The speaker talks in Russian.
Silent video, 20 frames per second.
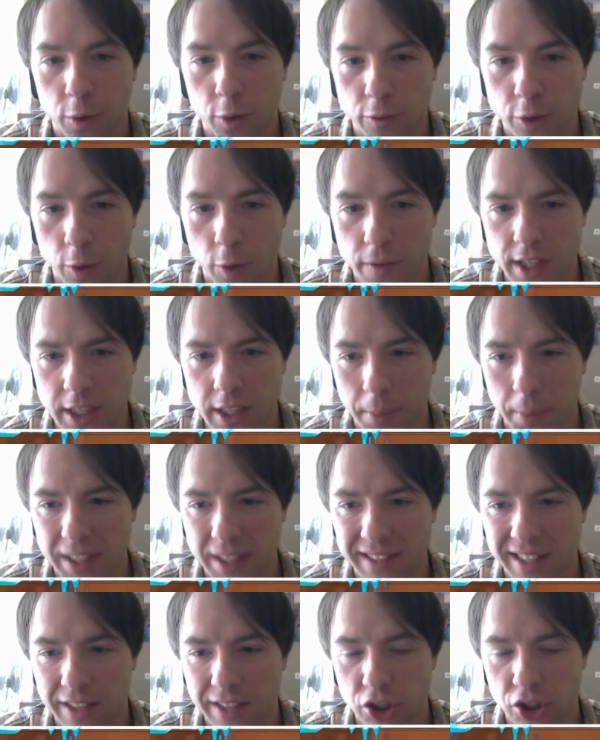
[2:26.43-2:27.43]
Все, видите,
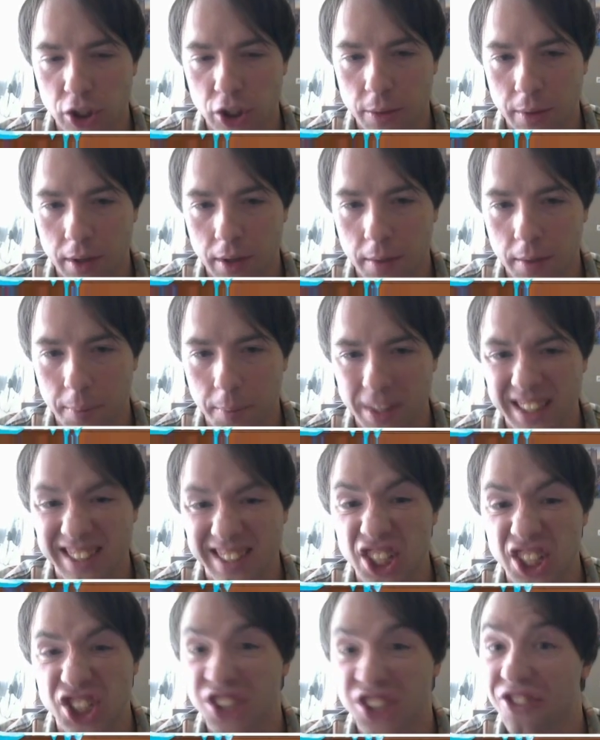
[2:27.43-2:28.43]
посвечивает,
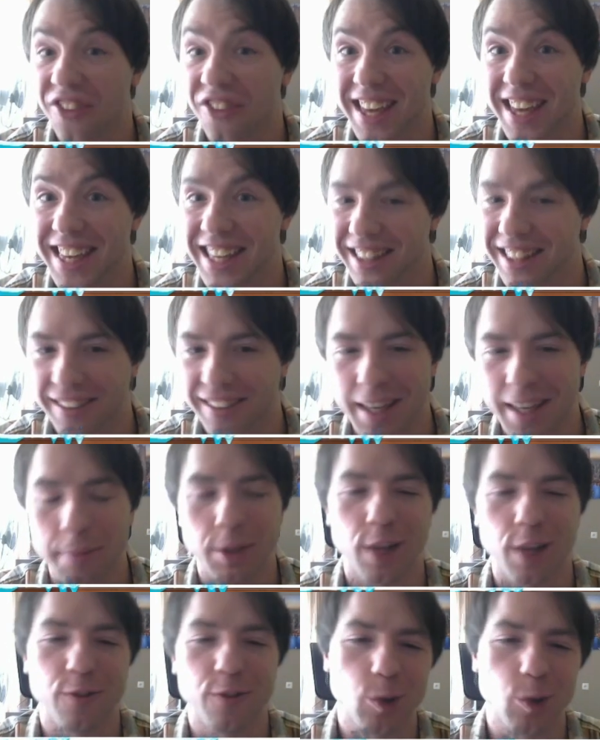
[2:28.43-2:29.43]
посвечивает
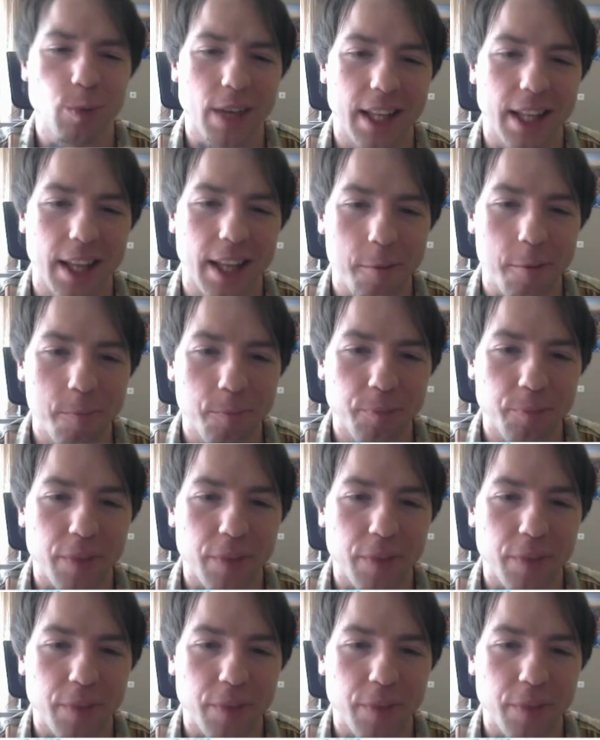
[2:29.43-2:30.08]
именно в сумке, да.